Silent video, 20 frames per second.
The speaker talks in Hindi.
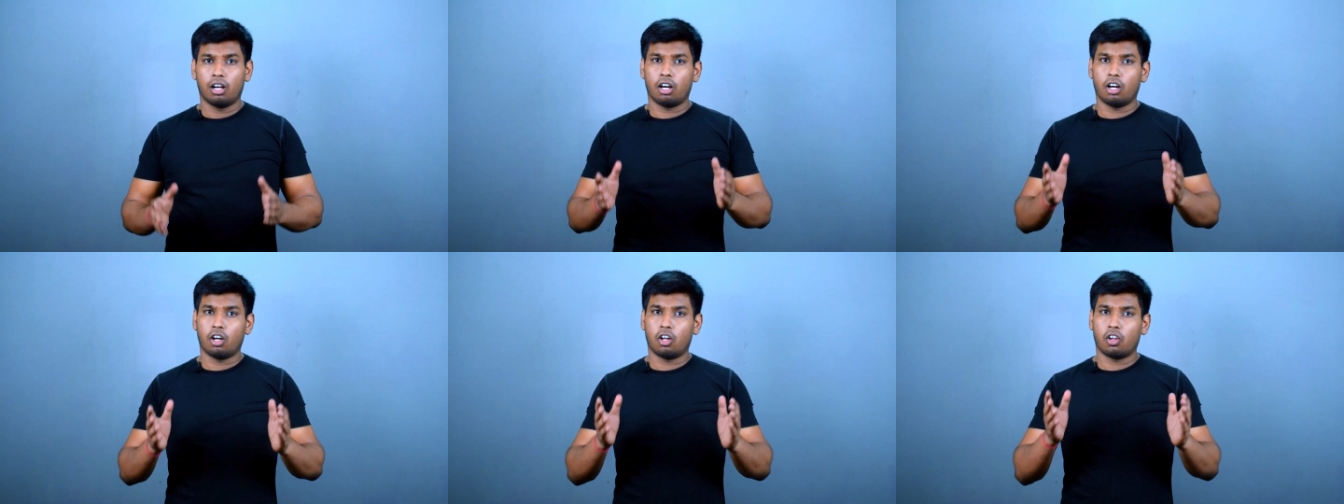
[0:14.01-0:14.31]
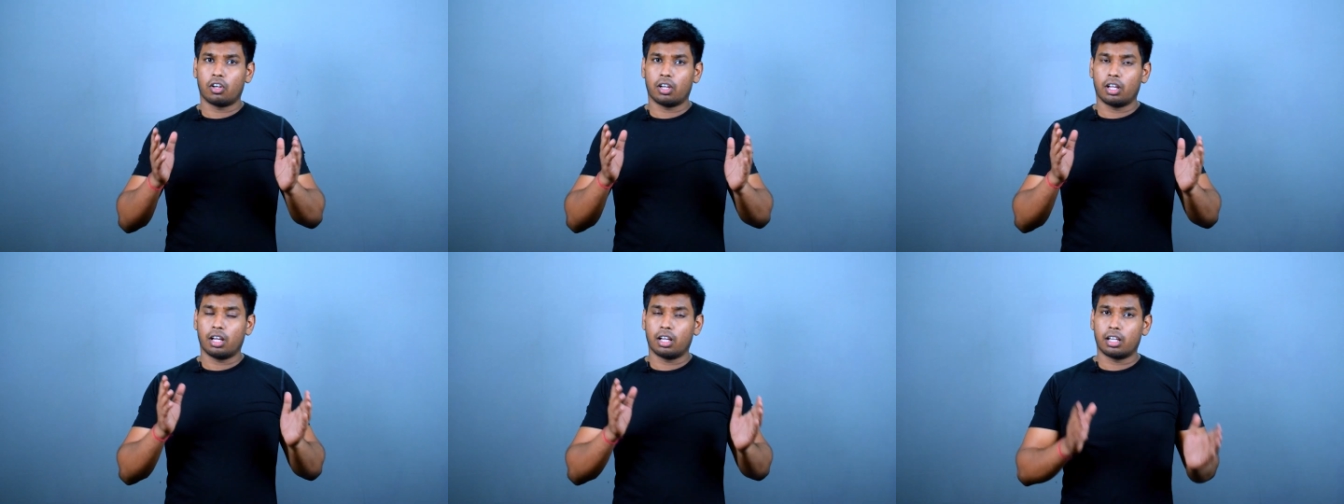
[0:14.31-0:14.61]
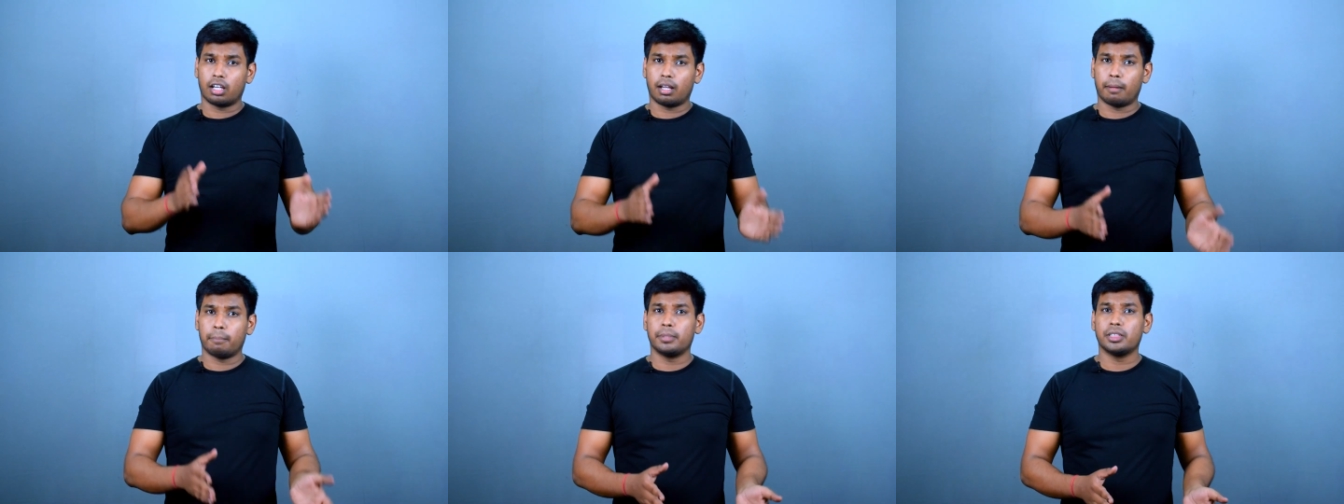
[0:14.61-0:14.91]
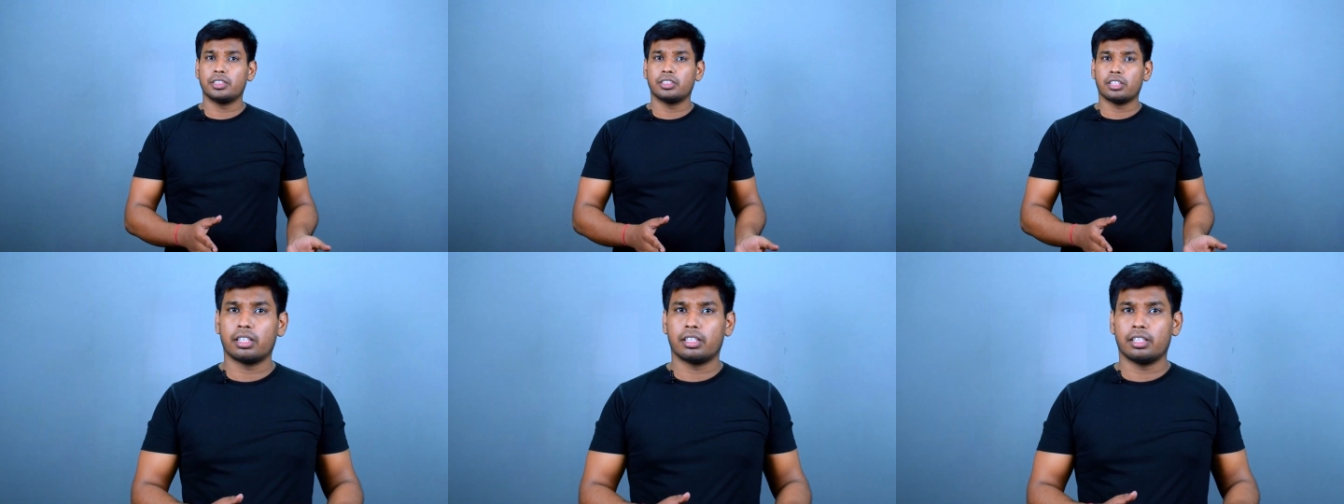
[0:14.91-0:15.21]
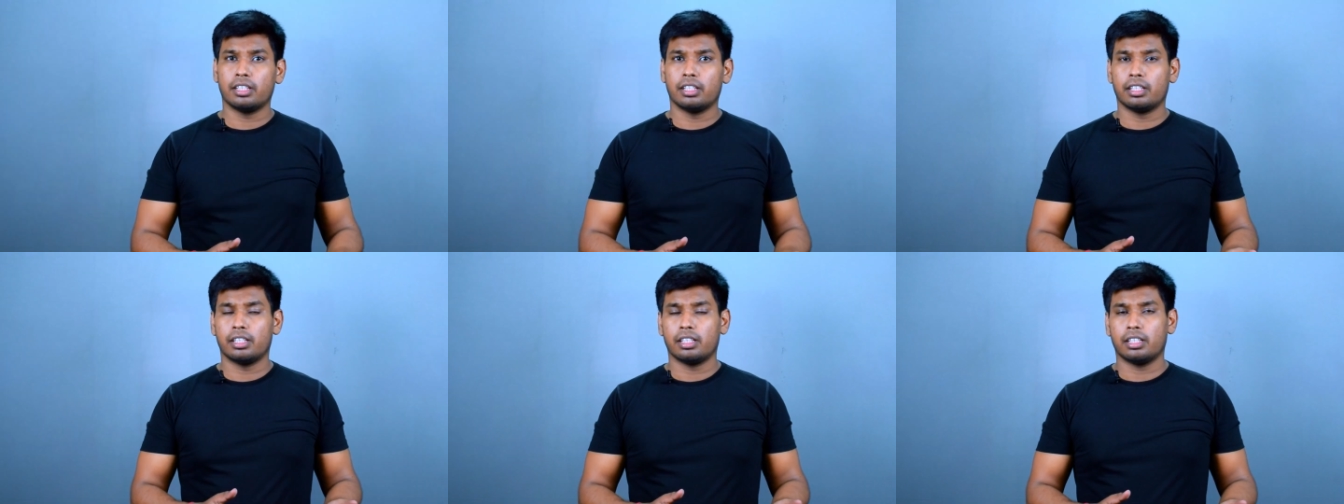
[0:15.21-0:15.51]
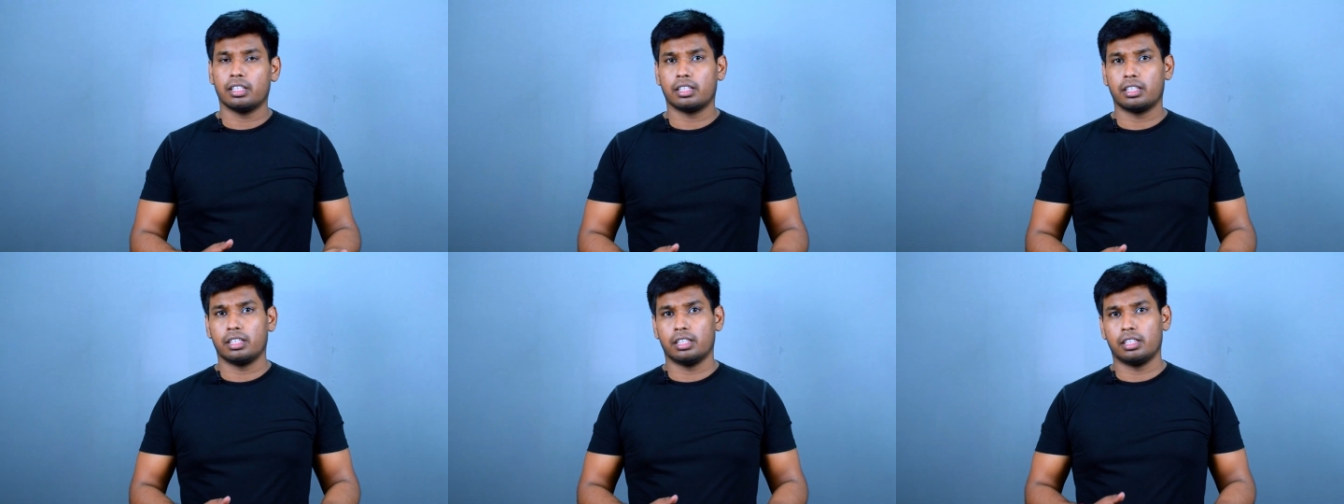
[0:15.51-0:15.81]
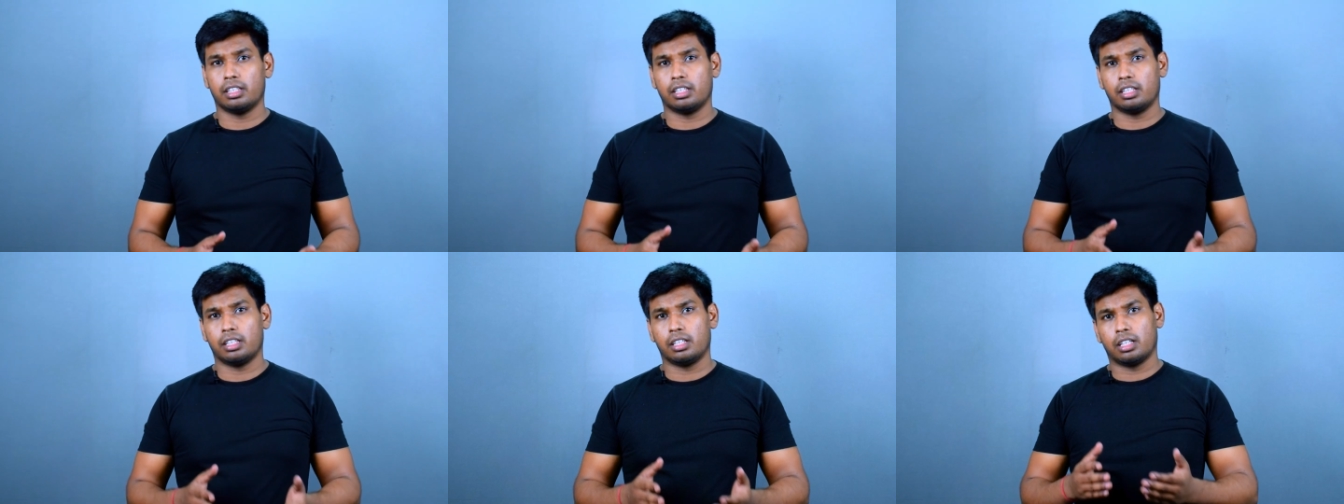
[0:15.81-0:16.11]
और अगर आप भी चाहते हैं कि
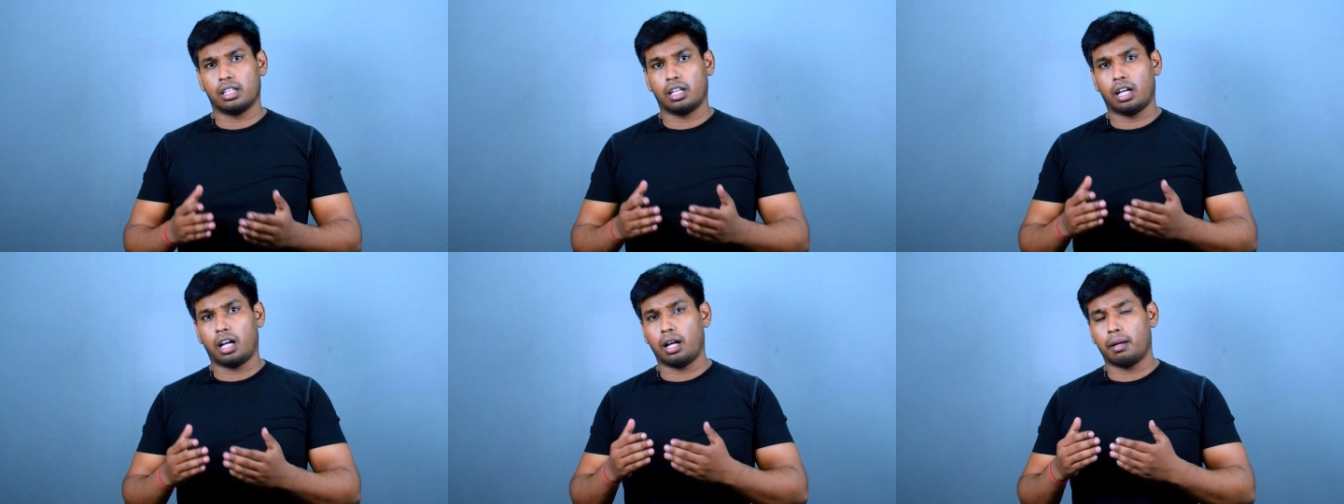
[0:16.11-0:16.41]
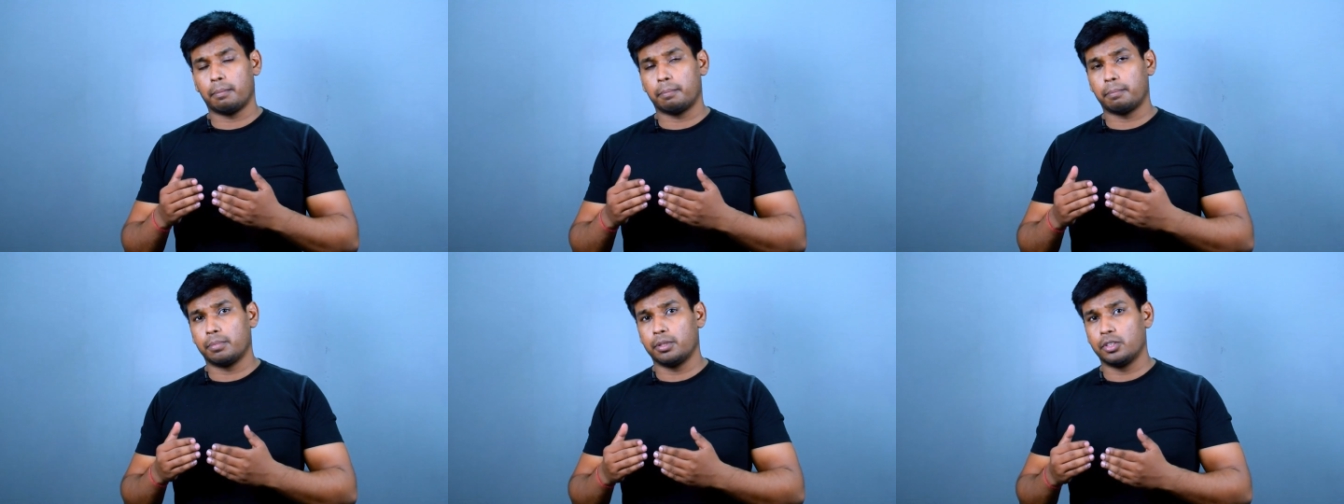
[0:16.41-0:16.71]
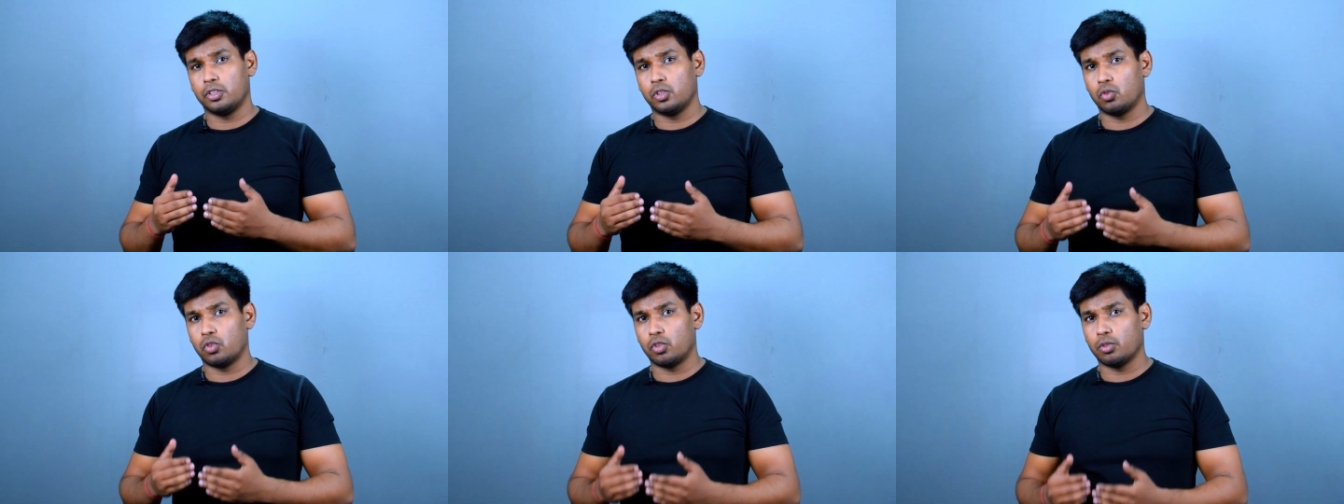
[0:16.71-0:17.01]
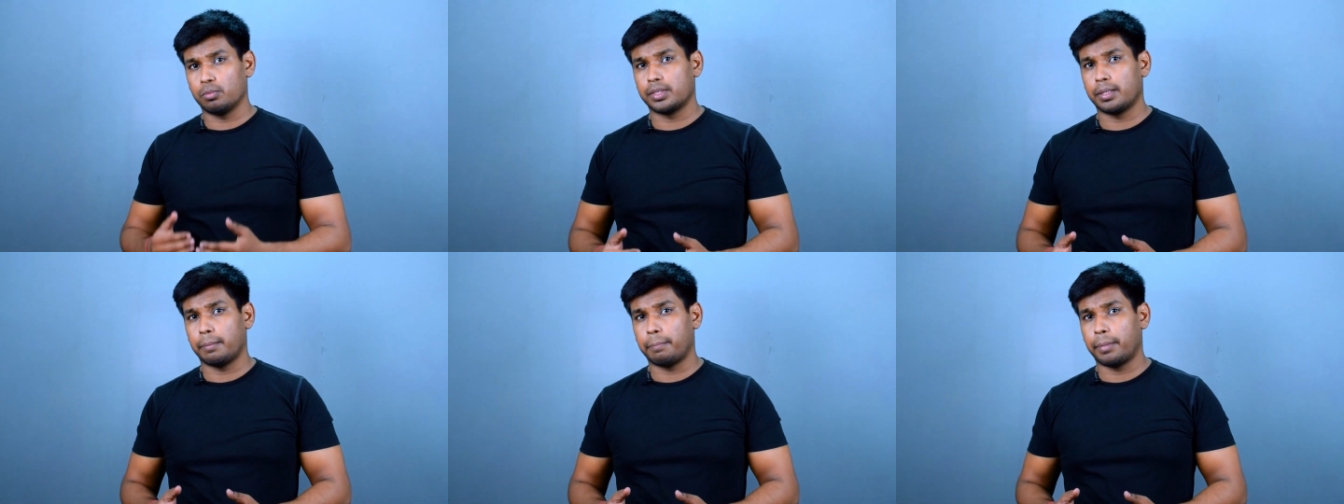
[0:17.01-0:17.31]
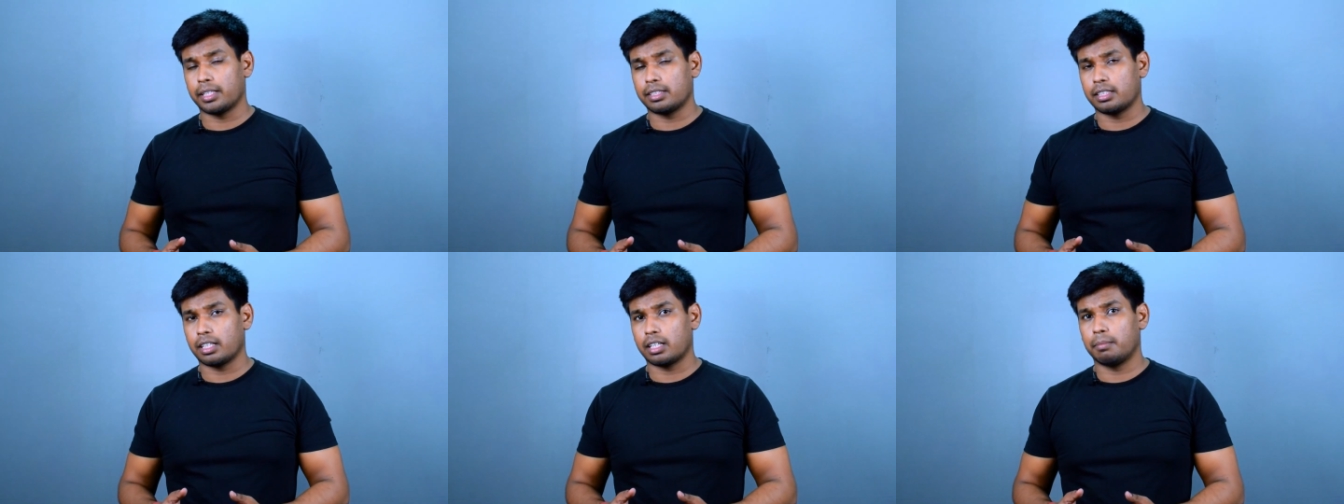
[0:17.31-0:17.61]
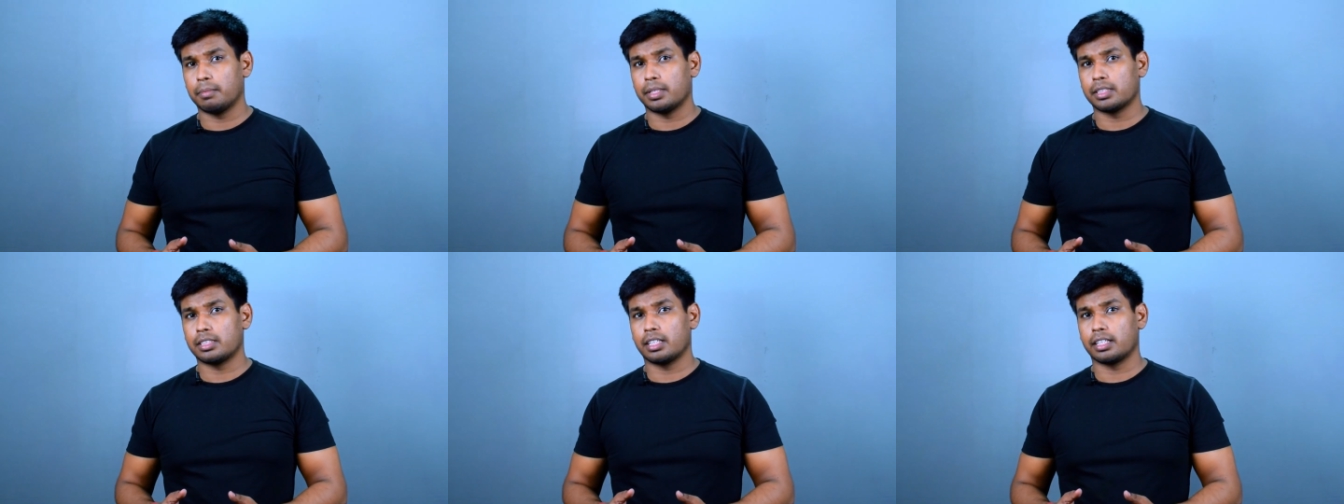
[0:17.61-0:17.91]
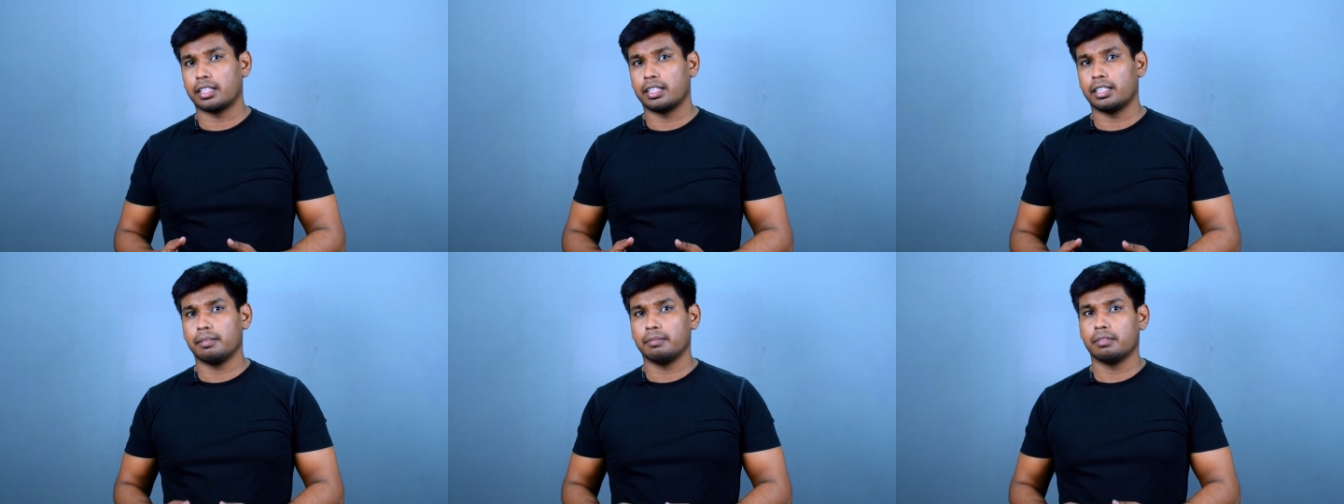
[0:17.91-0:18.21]
आप यूट्यूब से पैसा कमा
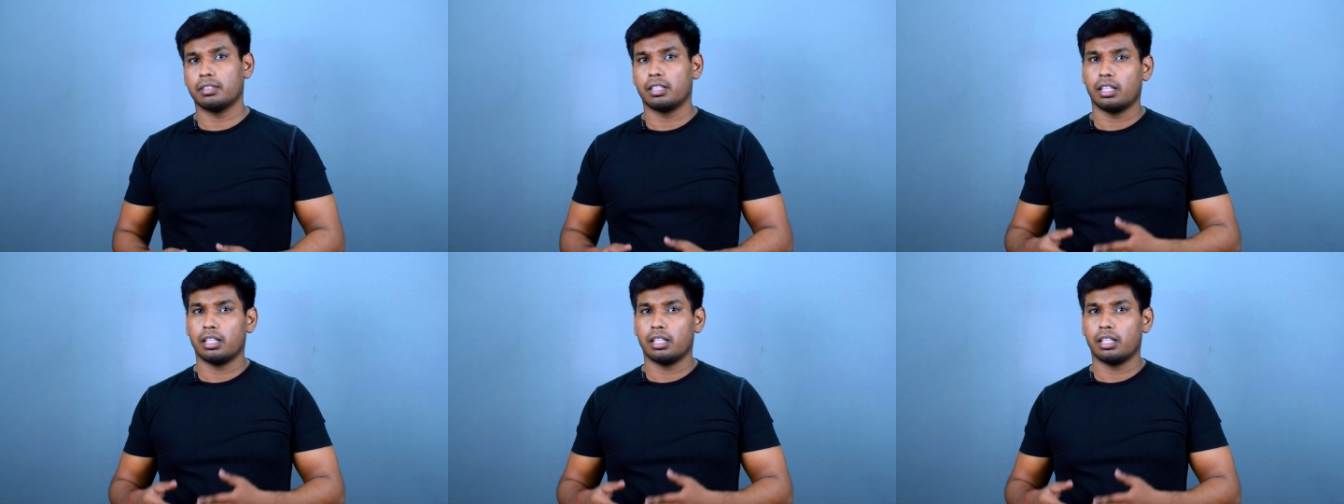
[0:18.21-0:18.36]
सकें